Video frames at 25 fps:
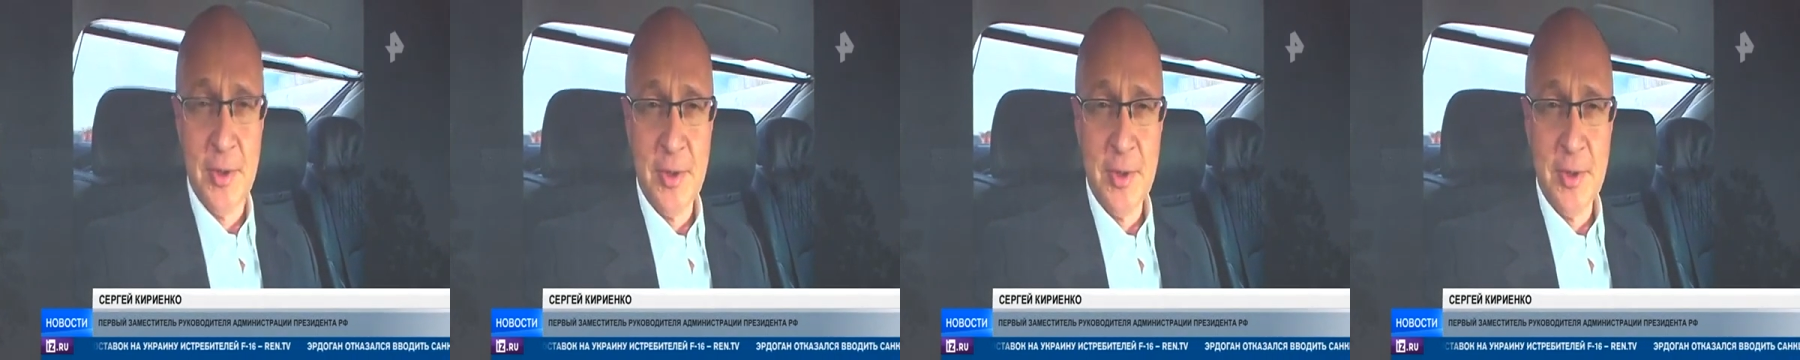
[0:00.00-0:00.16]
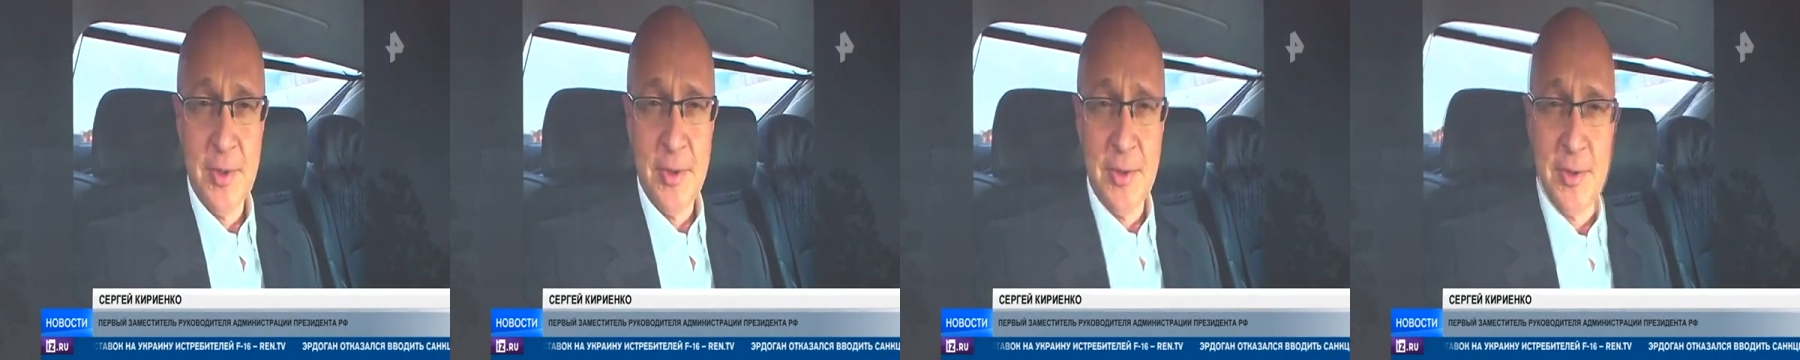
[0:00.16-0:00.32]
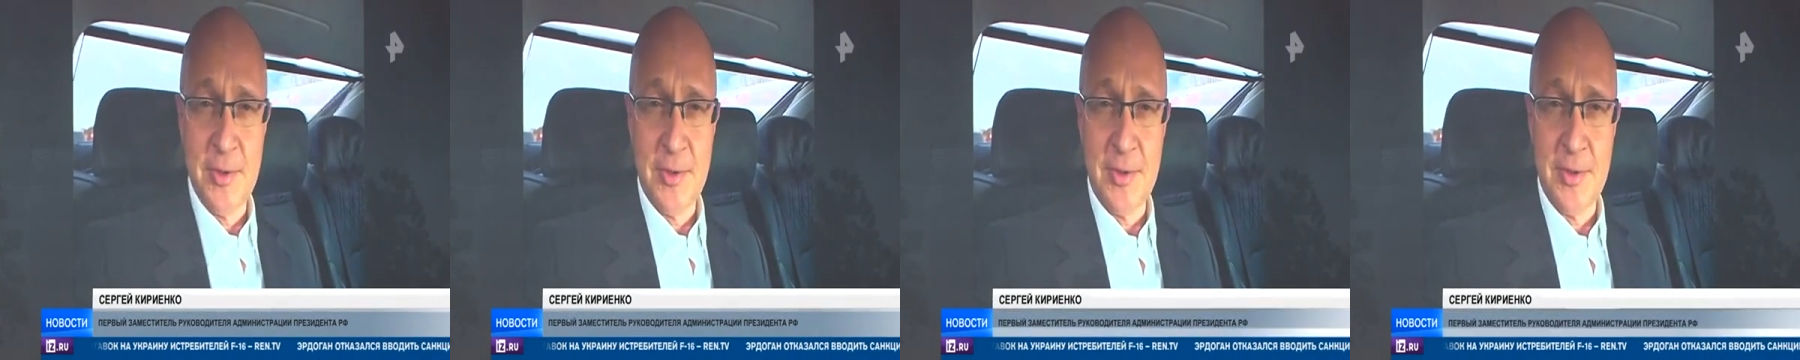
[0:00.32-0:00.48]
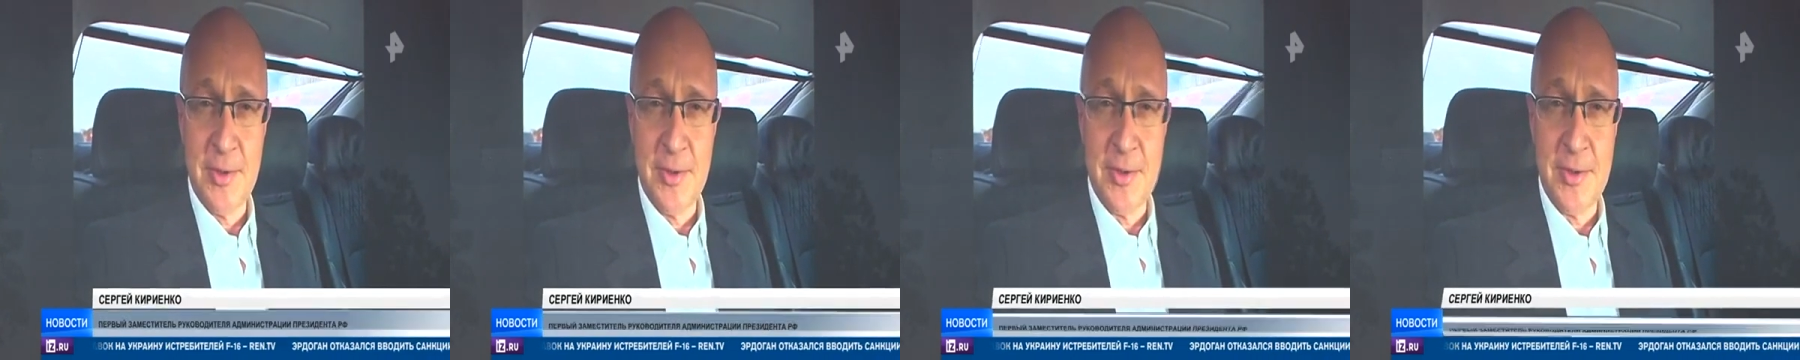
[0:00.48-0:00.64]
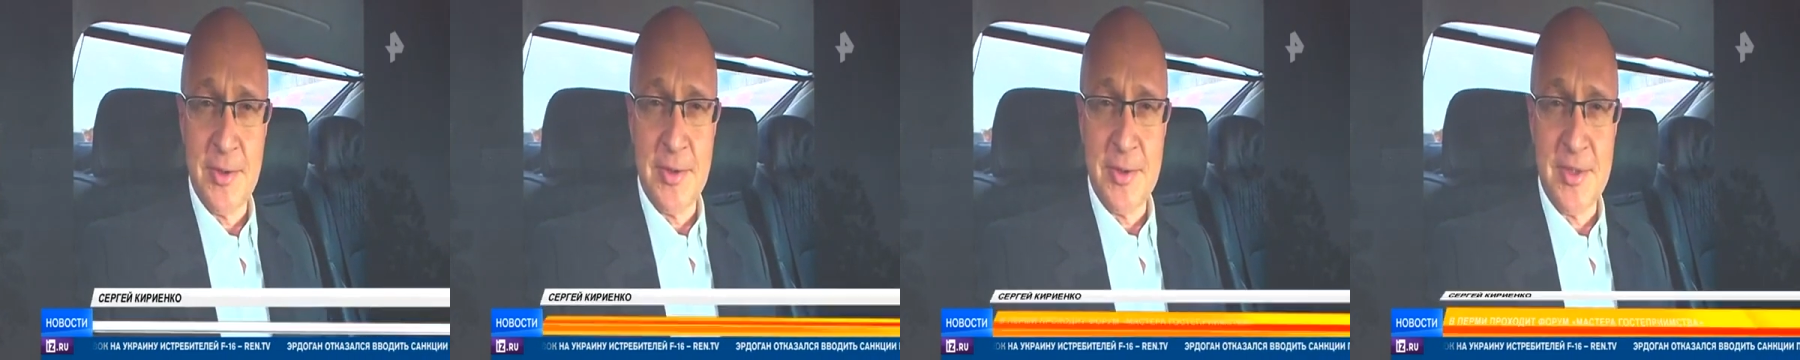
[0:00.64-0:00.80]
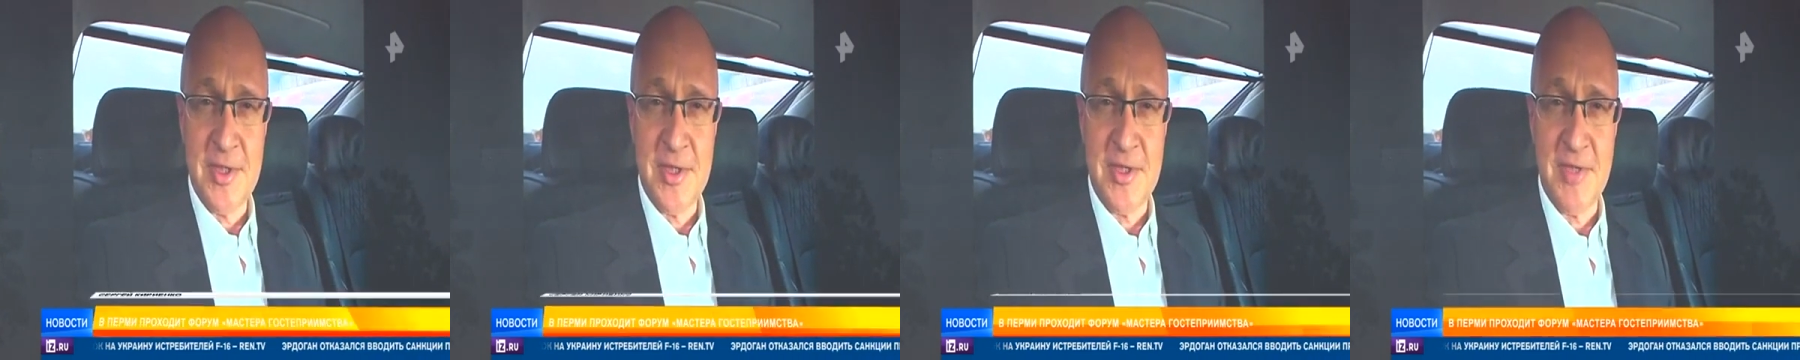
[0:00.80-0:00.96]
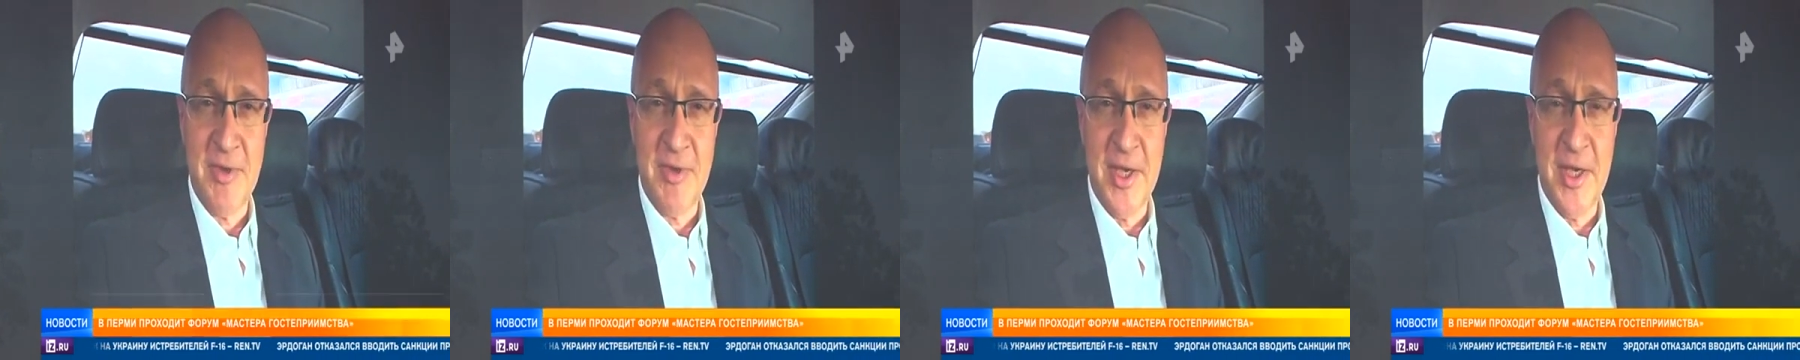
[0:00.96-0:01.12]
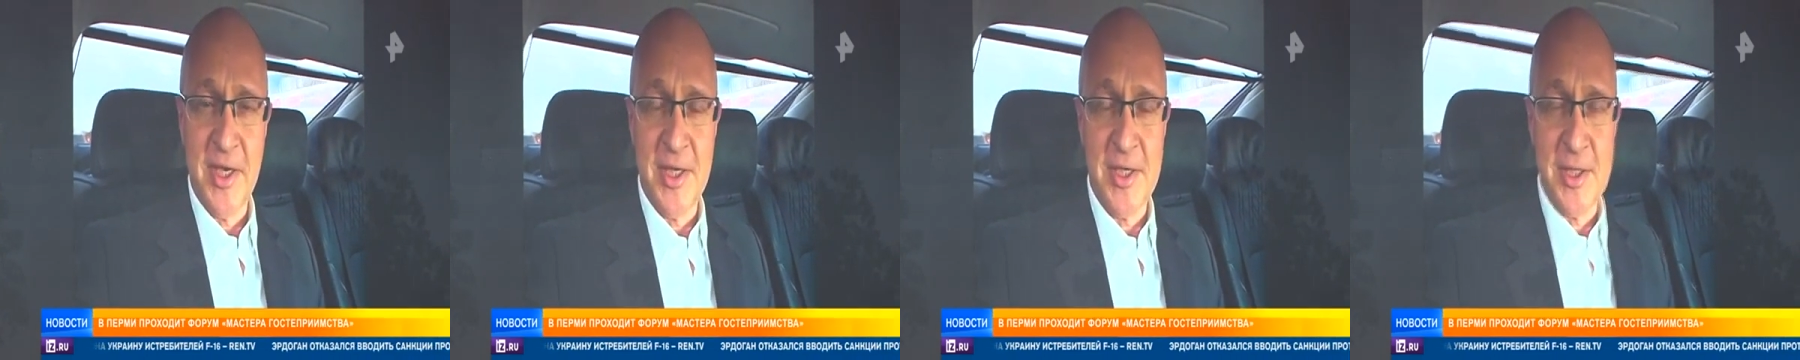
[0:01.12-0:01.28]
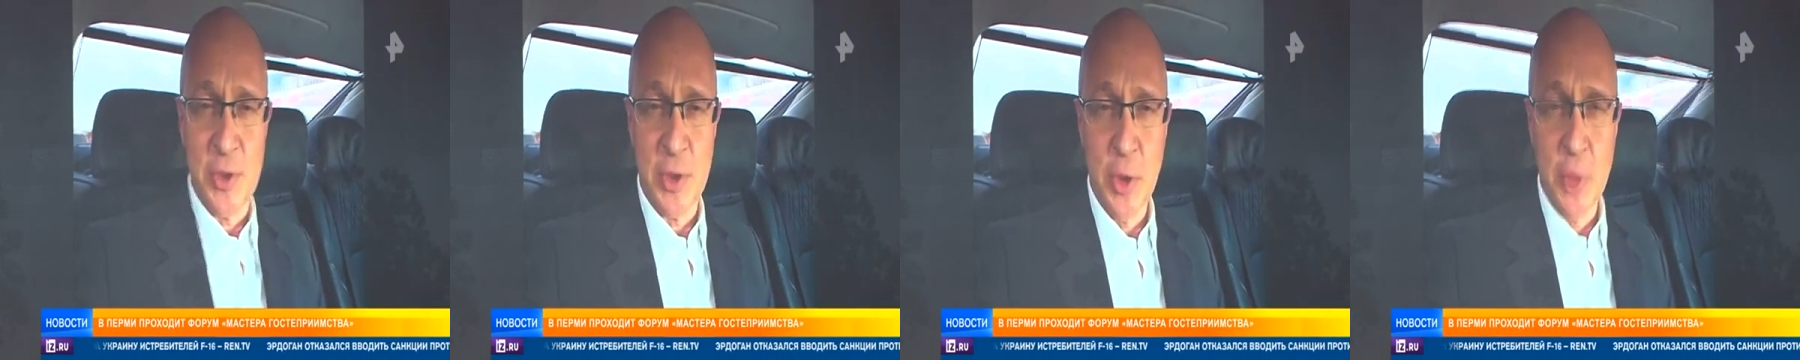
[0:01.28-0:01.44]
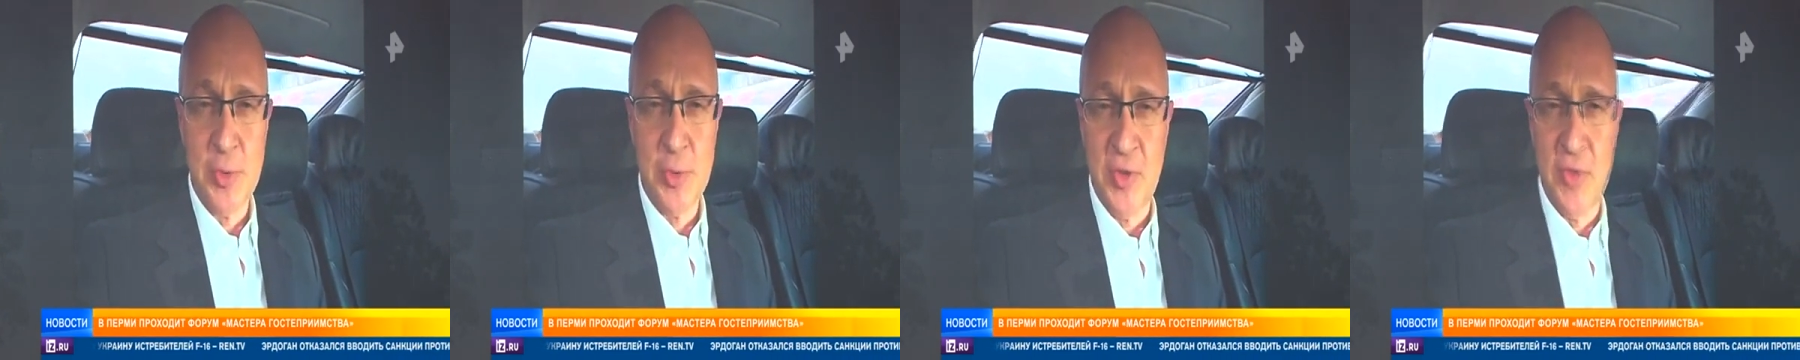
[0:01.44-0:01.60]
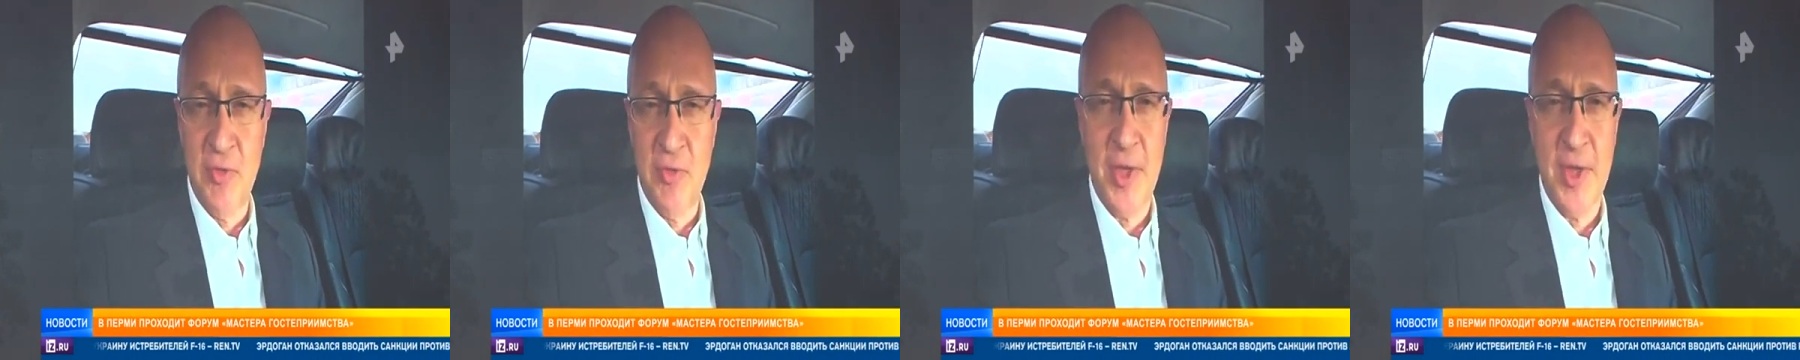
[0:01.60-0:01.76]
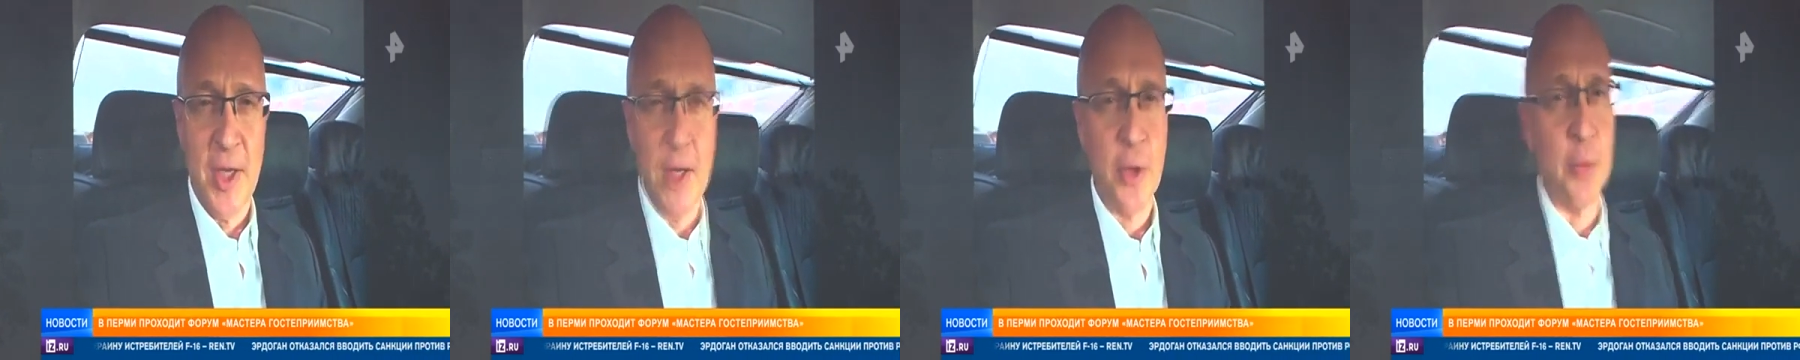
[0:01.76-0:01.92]
а, а, своей собственной
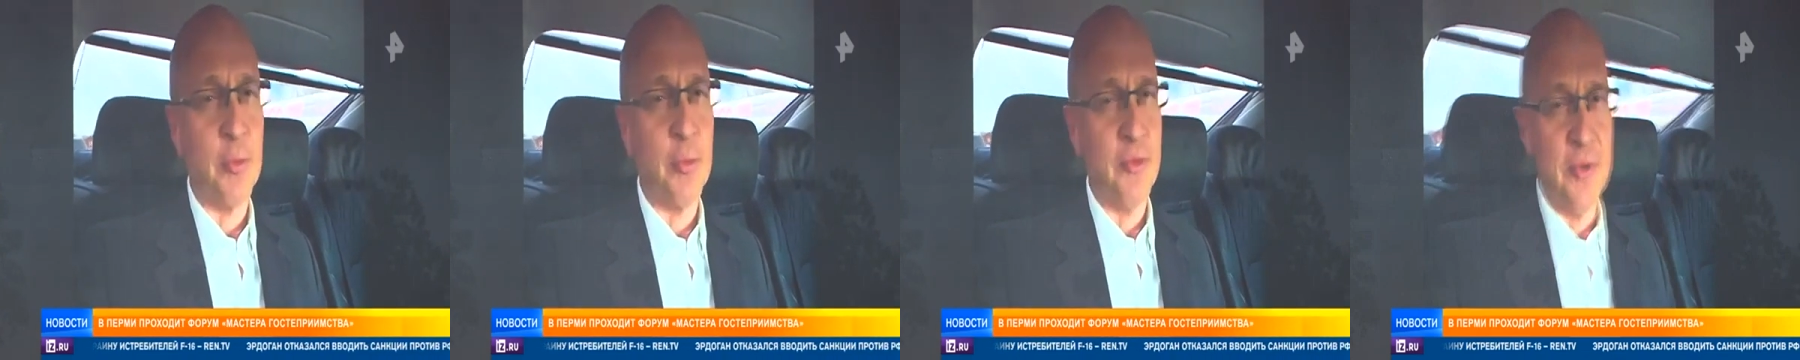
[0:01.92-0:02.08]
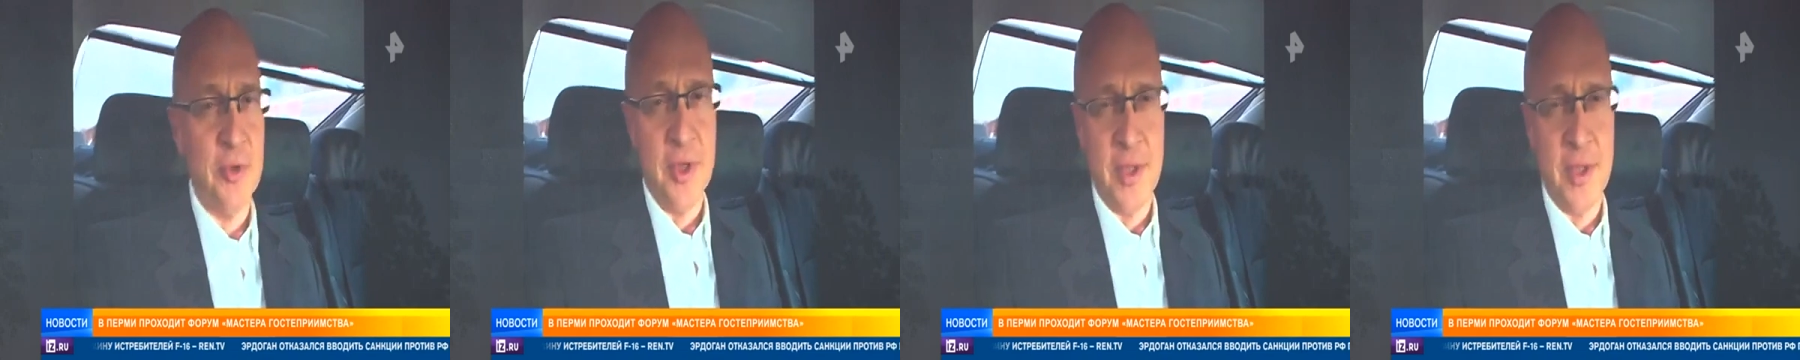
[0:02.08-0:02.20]
любви к